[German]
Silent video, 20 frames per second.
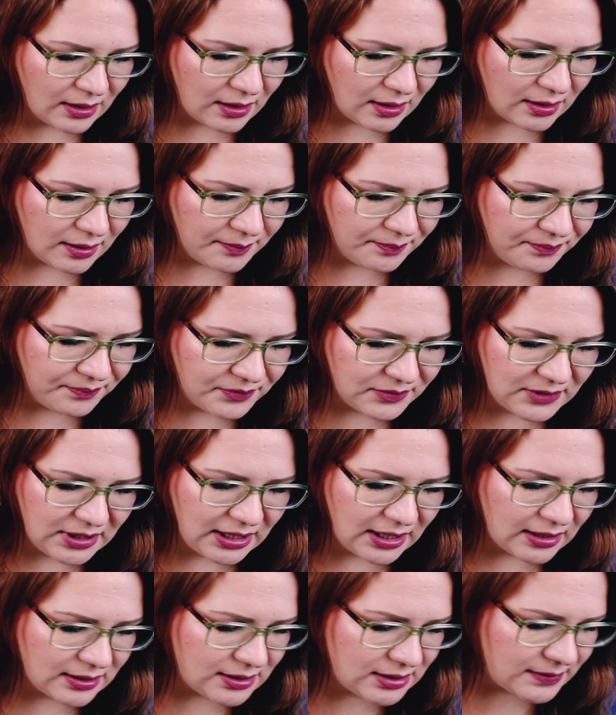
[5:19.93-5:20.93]
ähm,
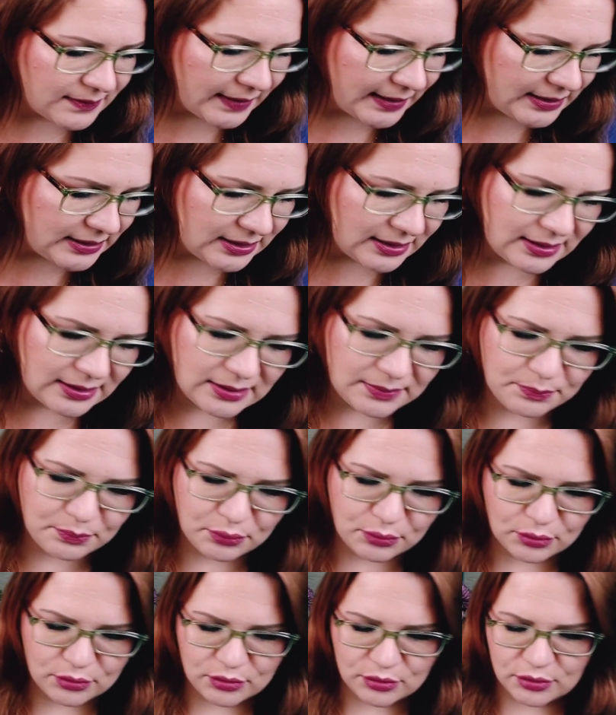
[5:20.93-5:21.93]
ja, zweites
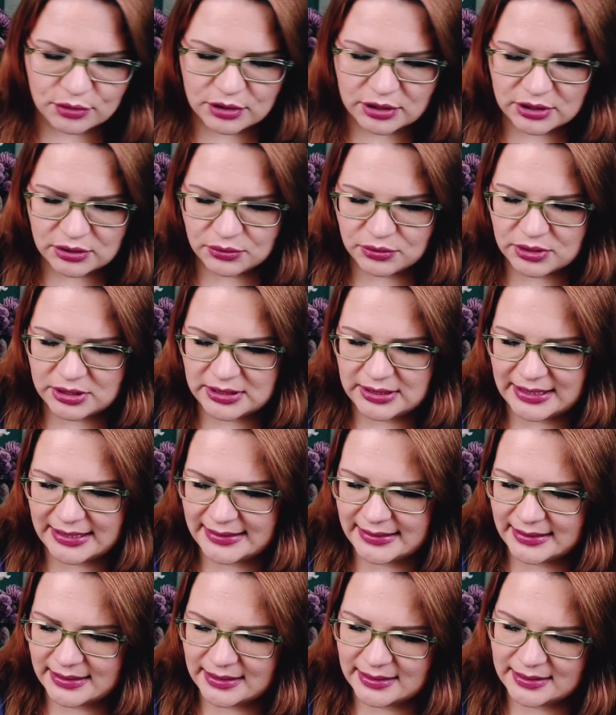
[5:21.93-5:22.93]
Produkt und
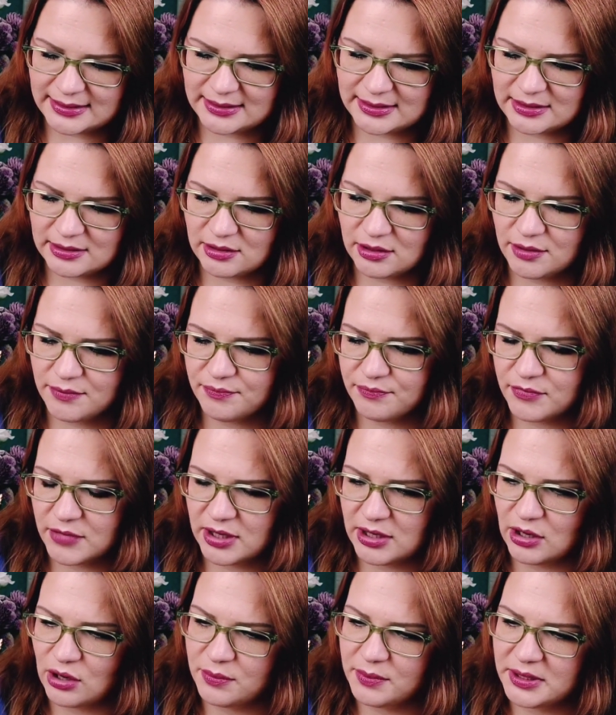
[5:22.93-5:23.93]
das ist, ähm,
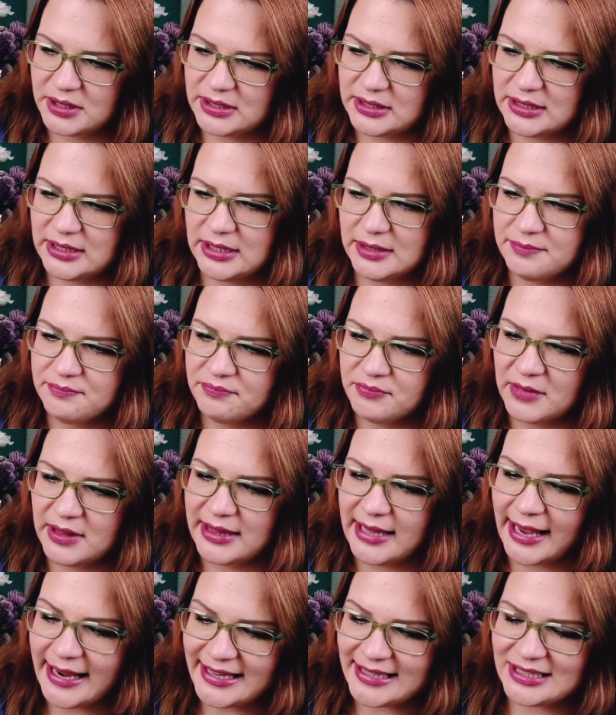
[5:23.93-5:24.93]
glaube ich, die
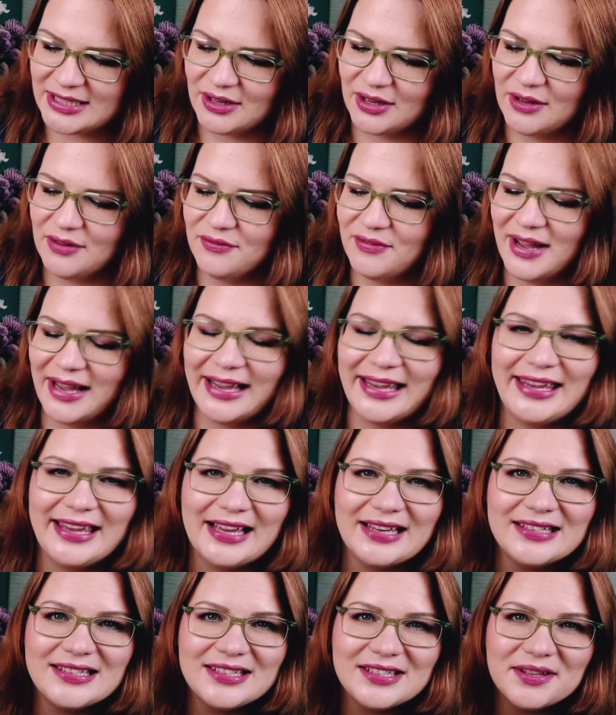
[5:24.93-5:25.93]
leichtere
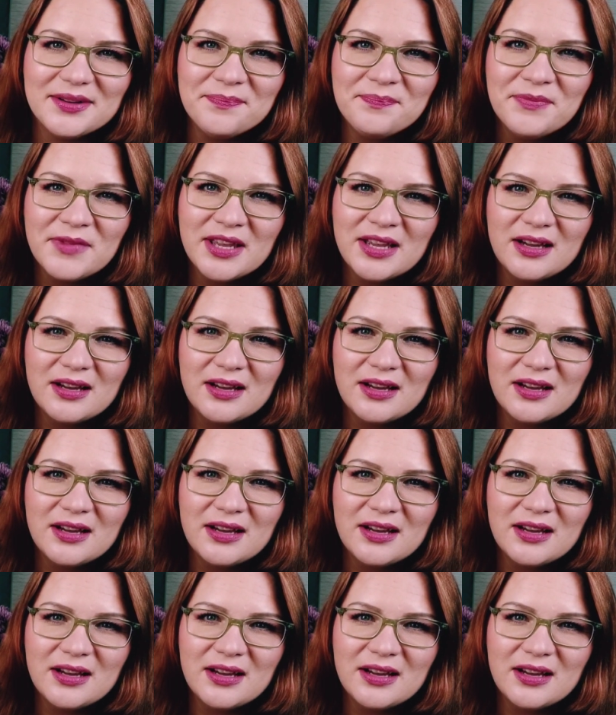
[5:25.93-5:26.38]
Variante.